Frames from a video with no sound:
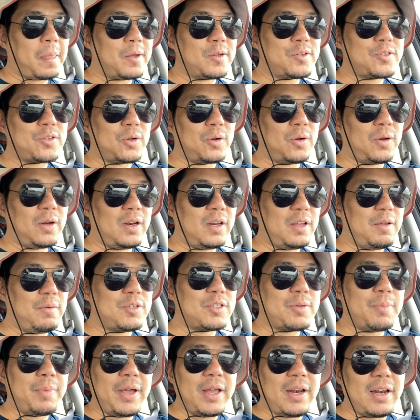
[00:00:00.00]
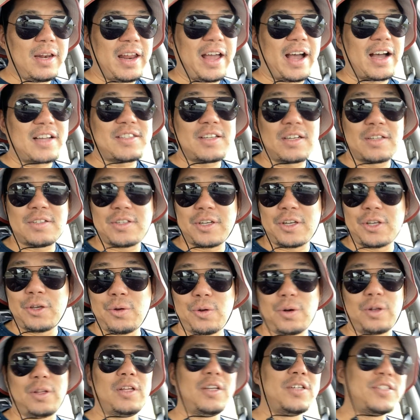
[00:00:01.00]
So, ibig sabihin, lax ang
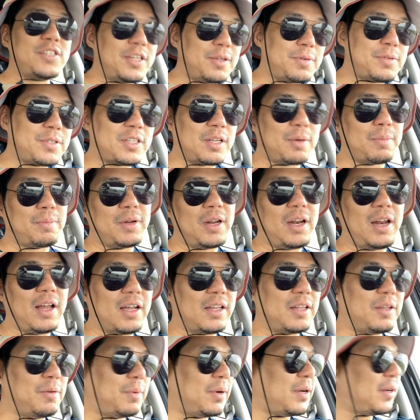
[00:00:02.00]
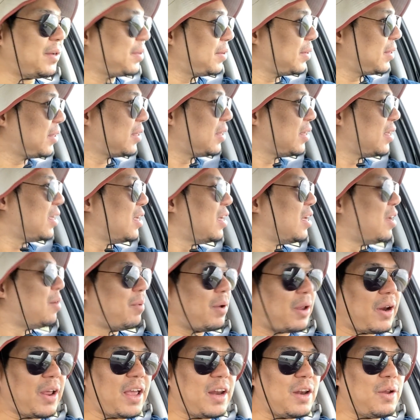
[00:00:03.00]
security system nila, di ba?
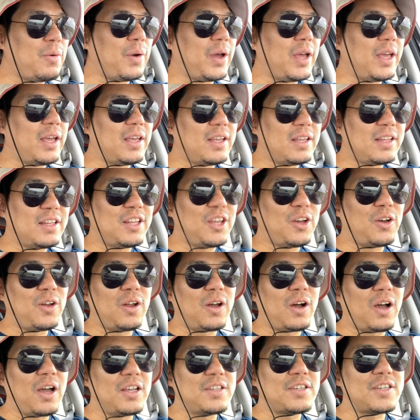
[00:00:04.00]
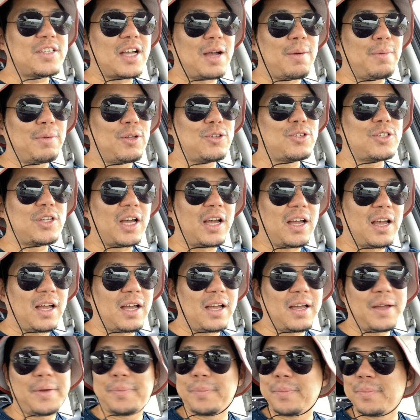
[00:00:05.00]
But anyway, hindi ko na kayo sasama dun sa